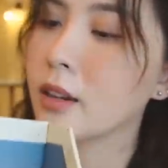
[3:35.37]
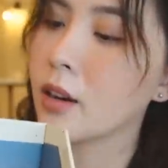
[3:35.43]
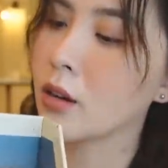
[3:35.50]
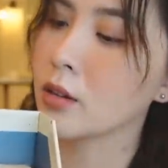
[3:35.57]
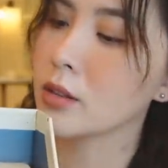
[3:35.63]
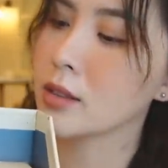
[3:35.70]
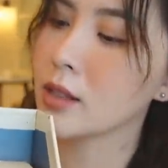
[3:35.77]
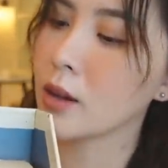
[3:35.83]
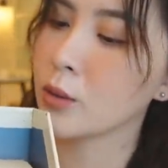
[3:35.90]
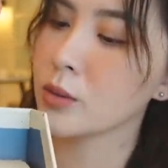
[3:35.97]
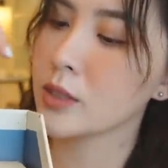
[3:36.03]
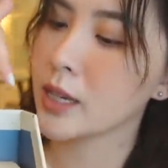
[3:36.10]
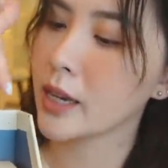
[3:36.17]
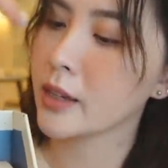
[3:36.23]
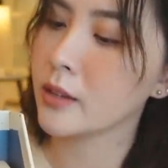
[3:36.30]
có 6
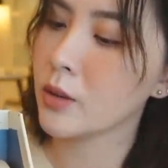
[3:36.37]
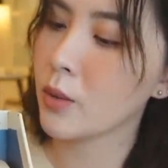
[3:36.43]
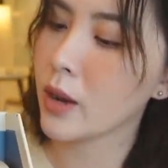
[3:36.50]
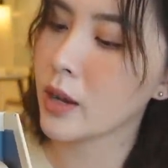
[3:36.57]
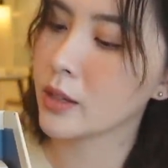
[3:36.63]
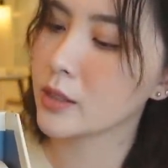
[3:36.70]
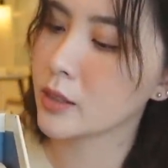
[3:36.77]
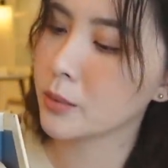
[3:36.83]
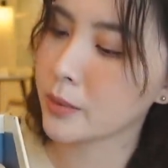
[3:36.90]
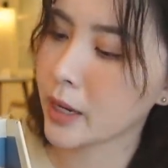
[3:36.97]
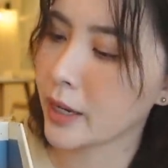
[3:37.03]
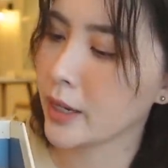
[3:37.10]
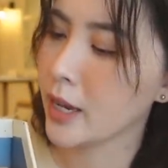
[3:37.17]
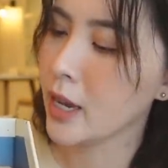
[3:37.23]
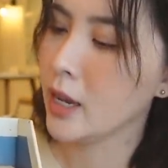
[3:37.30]
chai nước hoa ở trong
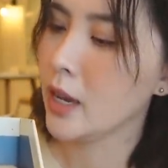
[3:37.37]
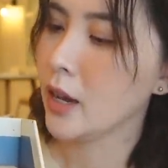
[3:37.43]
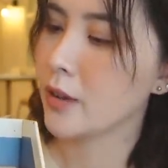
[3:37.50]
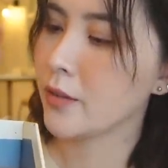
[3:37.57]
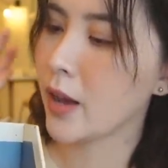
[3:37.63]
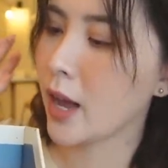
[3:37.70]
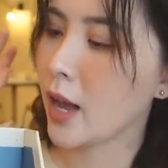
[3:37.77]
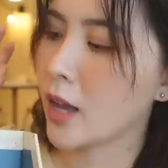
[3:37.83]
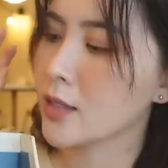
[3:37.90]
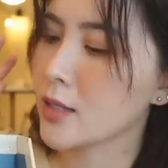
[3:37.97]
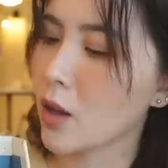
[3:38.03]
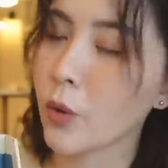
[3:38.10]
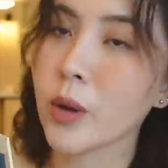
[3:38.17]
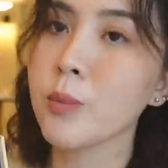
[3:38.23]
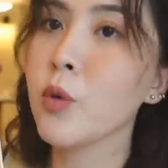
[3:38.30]
này và
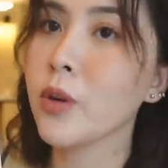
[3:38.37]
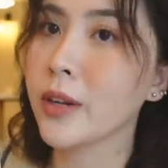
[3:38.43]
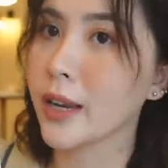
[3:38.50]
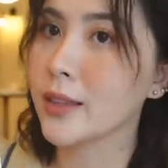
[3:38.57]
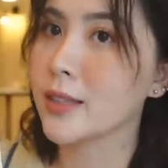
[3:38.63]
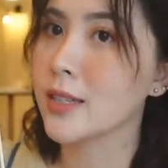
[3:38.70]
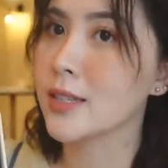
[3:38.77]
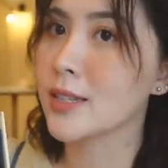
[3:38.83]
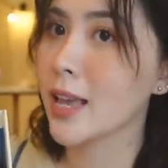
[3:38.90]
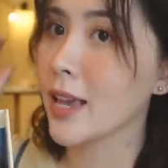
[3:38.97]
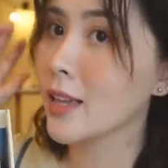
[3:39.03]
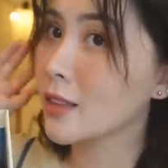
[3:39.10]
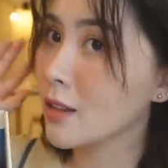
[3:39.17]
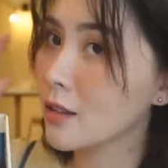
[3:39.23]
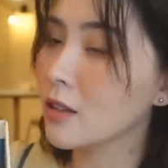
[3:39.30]
6 cái mùi này thì
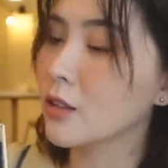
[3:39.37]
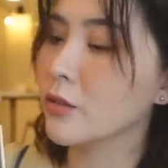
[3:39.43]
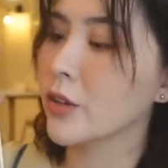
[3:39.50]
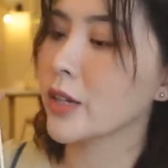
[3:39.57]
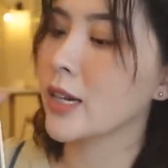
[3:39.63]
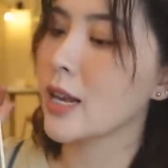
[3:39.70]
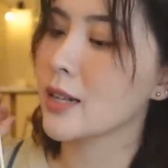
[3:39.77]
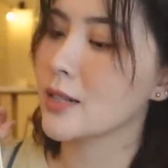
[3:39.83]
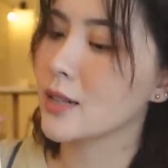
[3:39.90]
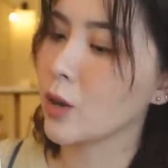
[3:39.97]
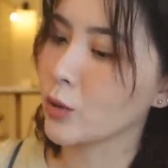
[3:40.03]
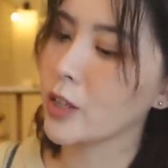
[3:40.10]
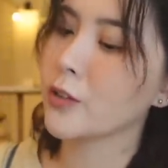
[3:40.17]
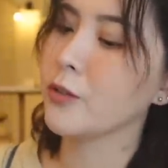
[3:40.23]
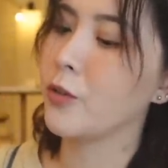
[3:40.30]
sẽ tương ứng với cả
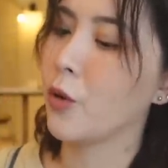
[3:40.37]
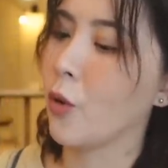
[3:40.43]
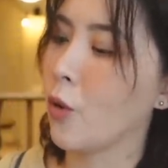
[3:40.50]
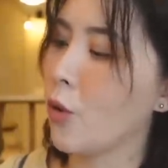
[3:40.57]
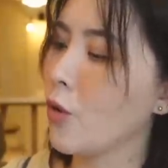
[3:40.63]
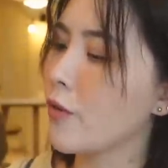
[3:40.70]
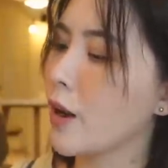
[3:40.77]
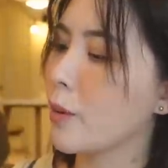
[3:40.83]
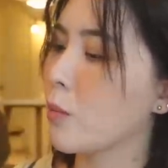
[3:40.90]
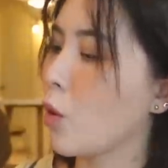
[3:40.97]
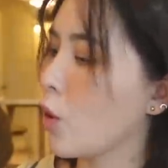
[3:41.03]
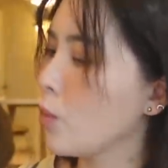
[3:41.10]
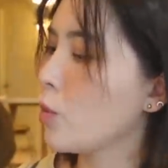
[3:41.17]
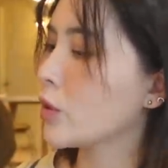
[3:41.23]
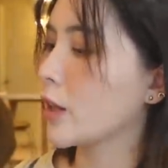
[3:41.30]
6 thành phố và
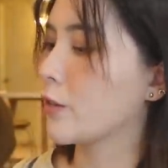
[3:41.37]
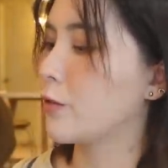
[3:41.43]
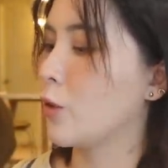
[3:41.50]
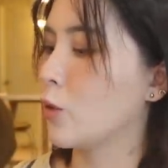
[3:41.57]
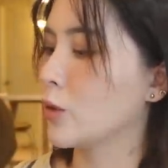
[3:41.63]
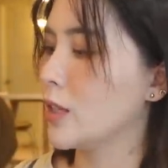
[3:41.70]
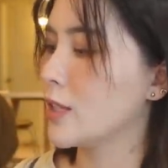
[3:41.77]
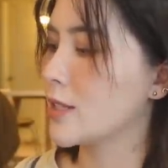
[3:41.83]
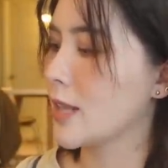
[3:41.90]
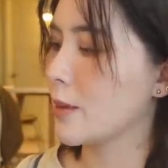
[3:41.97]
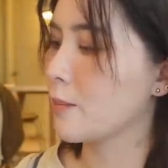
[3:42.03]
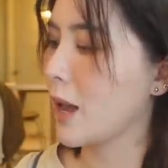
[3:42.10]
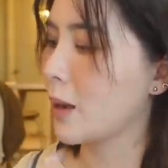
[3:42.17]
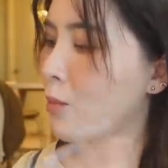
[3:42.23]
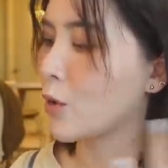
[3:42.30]
mỗi một thành phố thì sẽ
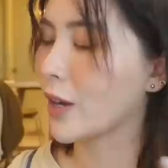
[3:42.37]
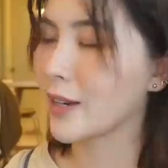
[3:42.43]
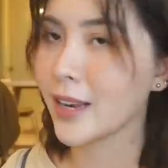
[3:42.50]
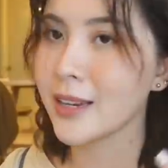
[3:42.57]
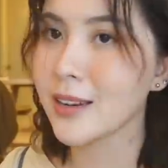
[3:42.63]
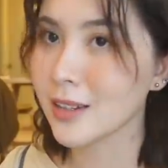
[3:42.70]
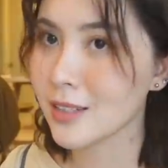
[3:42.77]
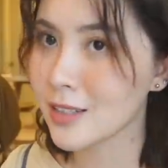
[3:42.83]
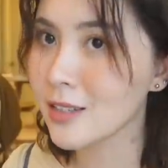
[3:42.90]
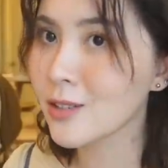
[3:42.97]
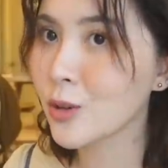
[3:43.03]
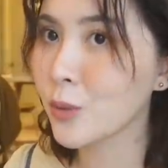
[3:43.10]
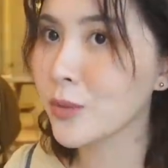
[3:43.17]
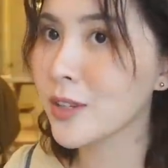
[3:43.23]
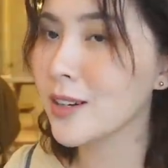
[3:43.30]
mang một cái nét đặc trưng
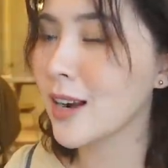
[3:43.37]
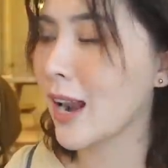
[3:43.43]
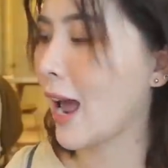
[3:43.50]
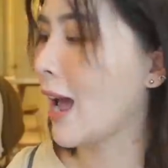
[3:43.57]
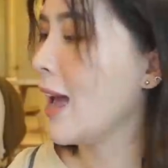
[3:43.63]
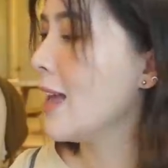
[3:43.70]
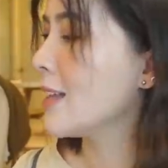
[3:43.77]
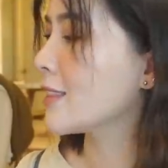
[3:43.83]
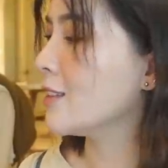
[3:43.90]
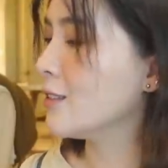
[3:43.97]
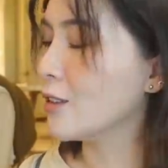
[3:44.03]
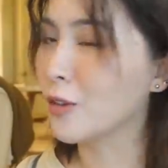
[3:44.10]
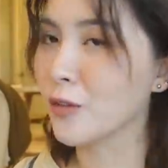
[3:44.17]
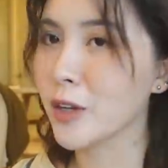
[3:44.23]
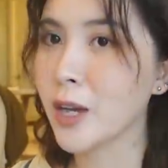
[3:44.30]
cũng như là tương
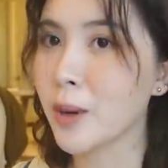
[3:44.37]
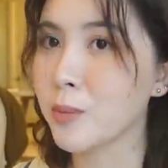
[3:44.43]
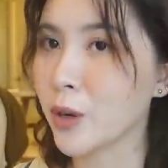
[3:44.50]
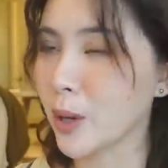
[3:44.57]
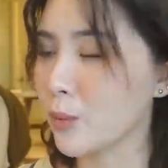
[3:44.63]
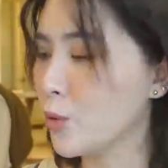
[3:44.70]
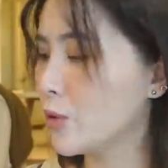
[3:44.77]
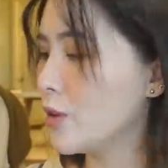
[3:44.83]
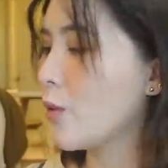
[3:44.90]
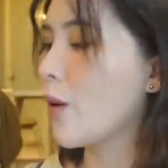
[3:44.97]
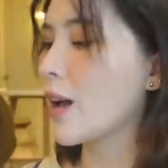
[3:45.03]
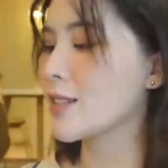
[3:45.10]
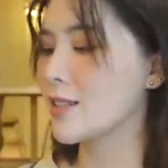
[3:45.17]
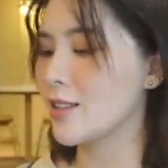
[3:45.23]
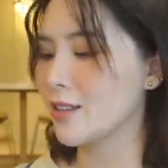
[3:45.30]
ứng với cả một cái mùi nước
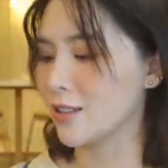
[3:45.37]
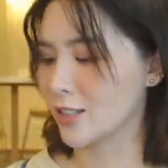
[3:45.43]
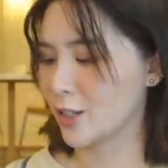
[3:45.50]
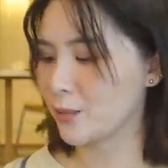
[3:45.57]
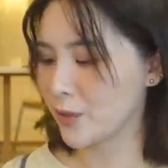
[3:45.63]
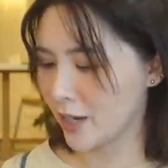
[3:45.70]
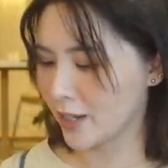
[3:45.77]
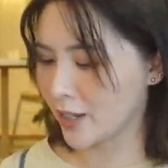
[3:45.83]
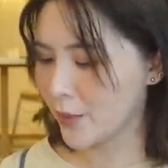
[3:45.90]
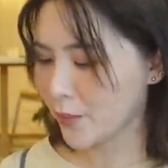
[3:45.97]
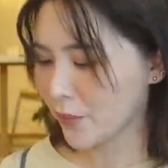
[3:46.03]
hoa riêng ở trong đấy.